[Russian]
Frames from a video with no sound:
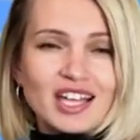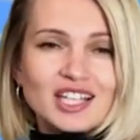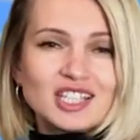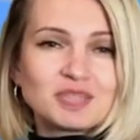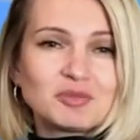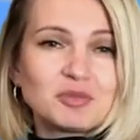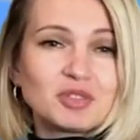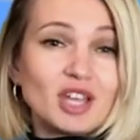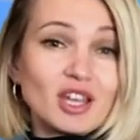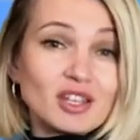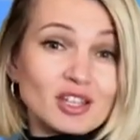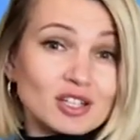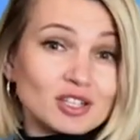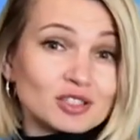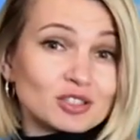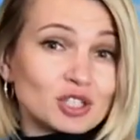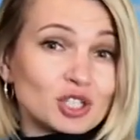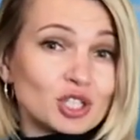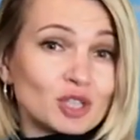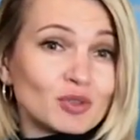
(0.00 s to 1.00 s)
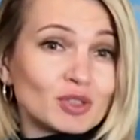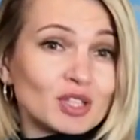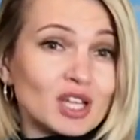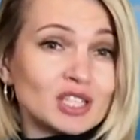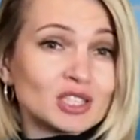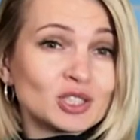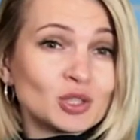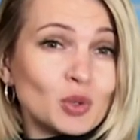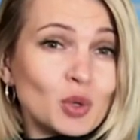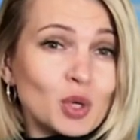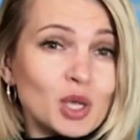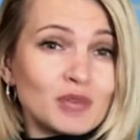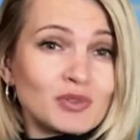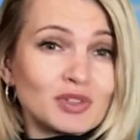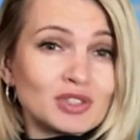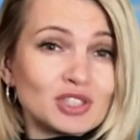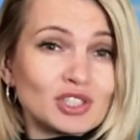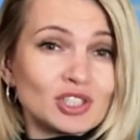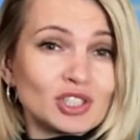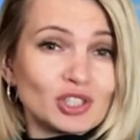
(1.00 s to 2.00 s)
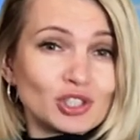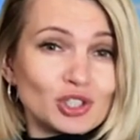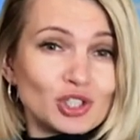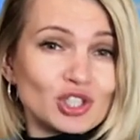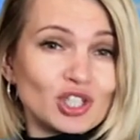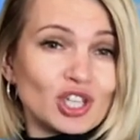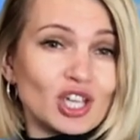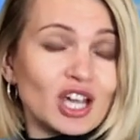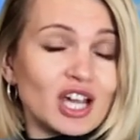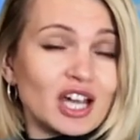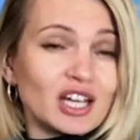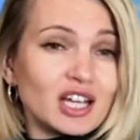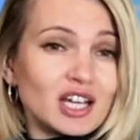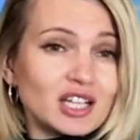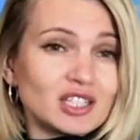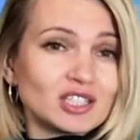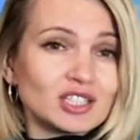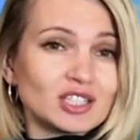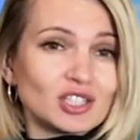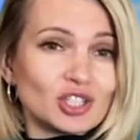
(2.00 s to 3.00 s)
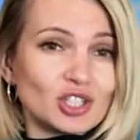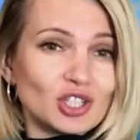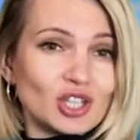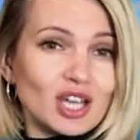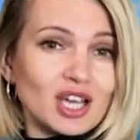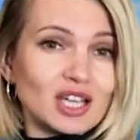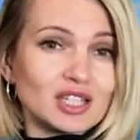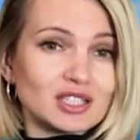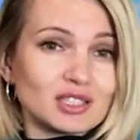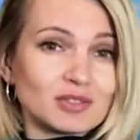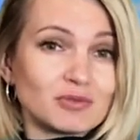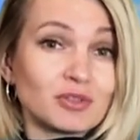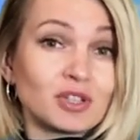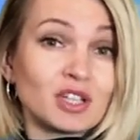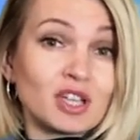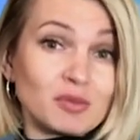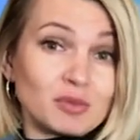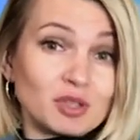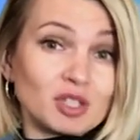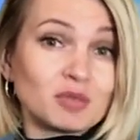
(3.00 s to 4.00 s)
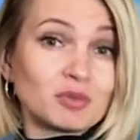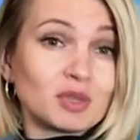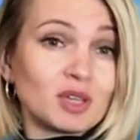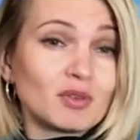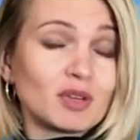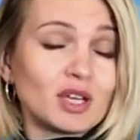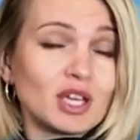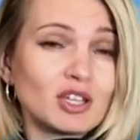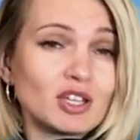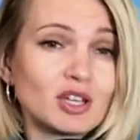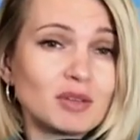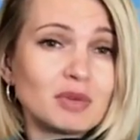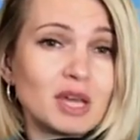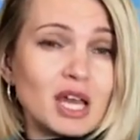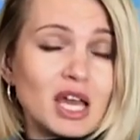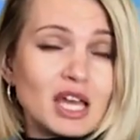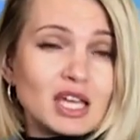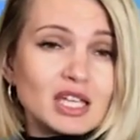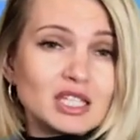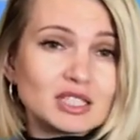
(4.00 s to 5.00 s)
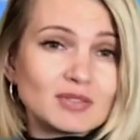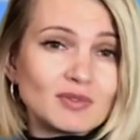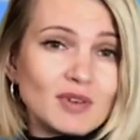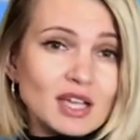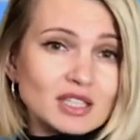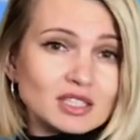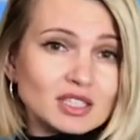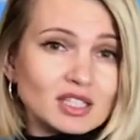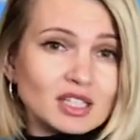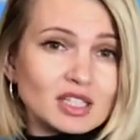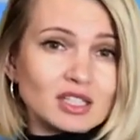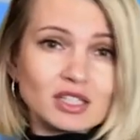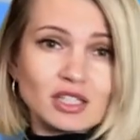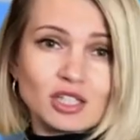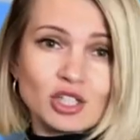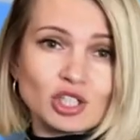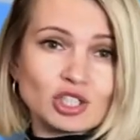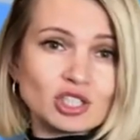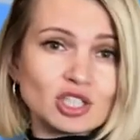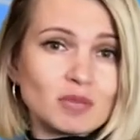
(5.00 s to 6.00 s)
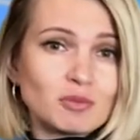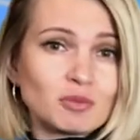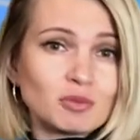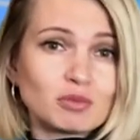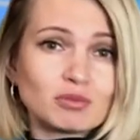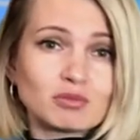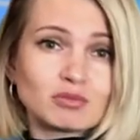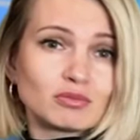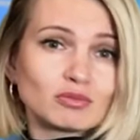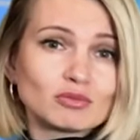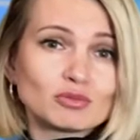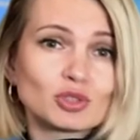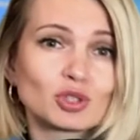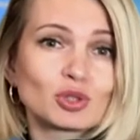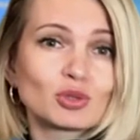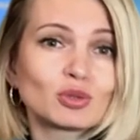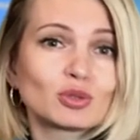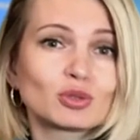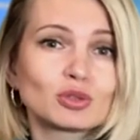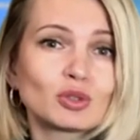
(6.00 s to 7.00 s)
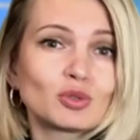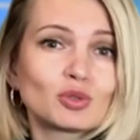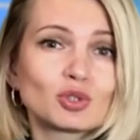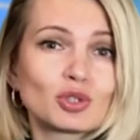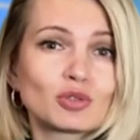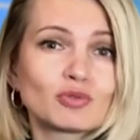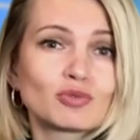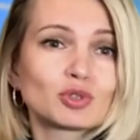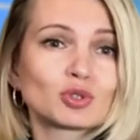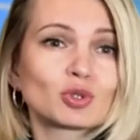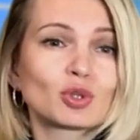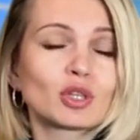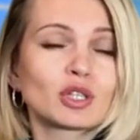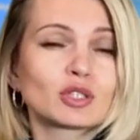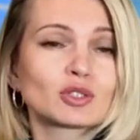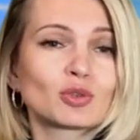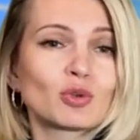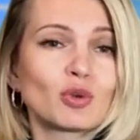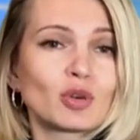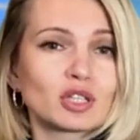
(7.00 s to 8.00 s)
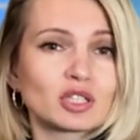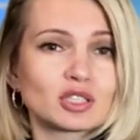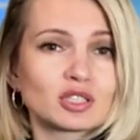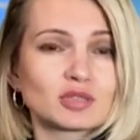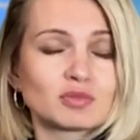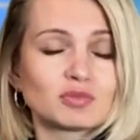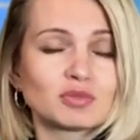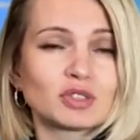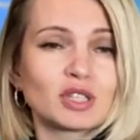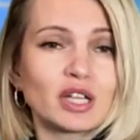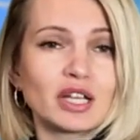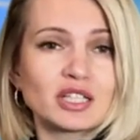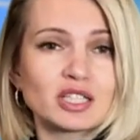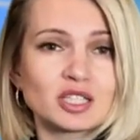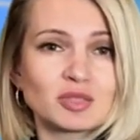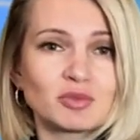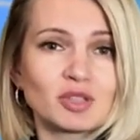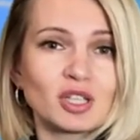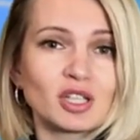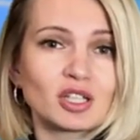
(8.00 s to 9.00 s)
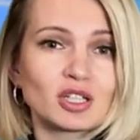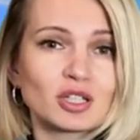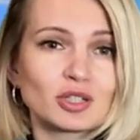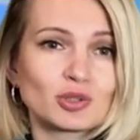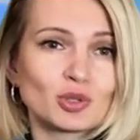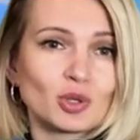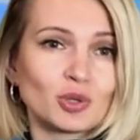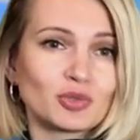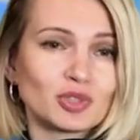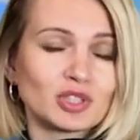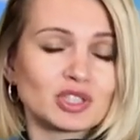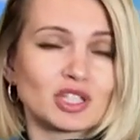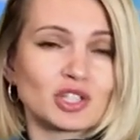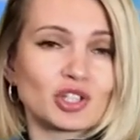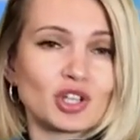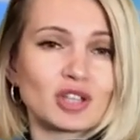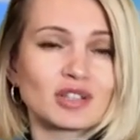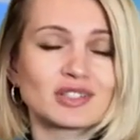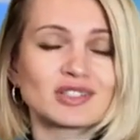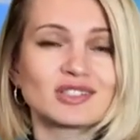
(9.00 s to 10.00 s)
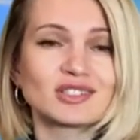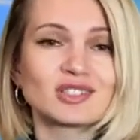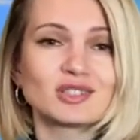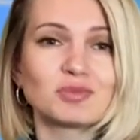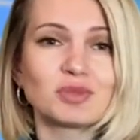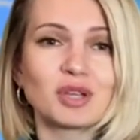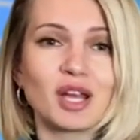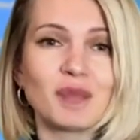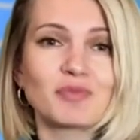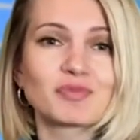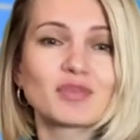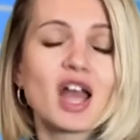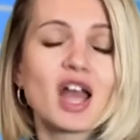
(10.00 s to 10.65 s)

Изменение рыночного настроя в виде технической коррекции считается временным явлением явлением. И связано это лишь с тем, что это очень высокая скорость была из изменения котировки с начала сентября.